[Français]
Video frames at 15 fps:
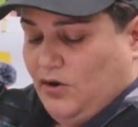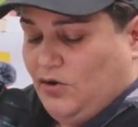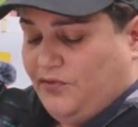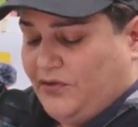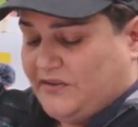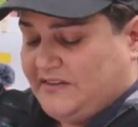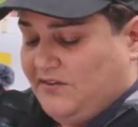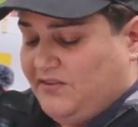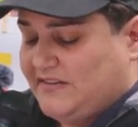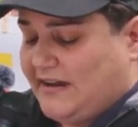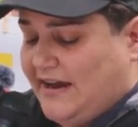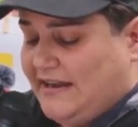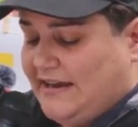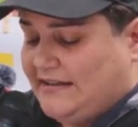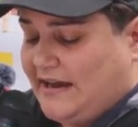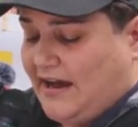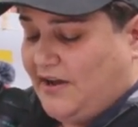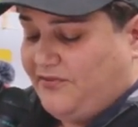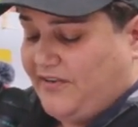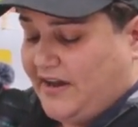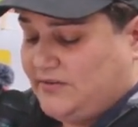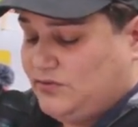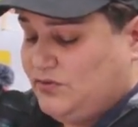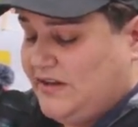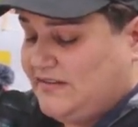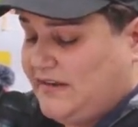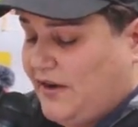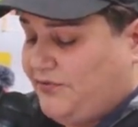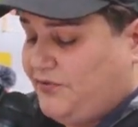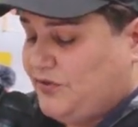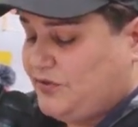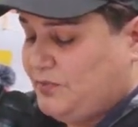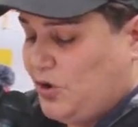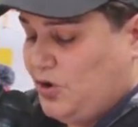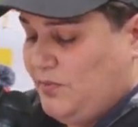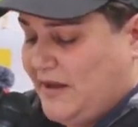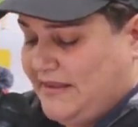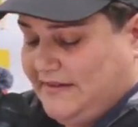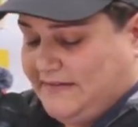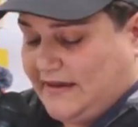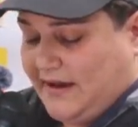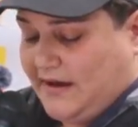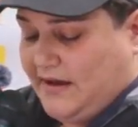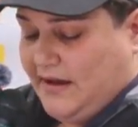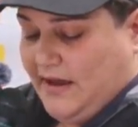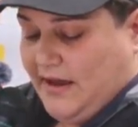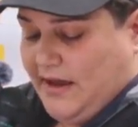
L'offensive israélienne à Rafah, sous des airs faussement humanitaires,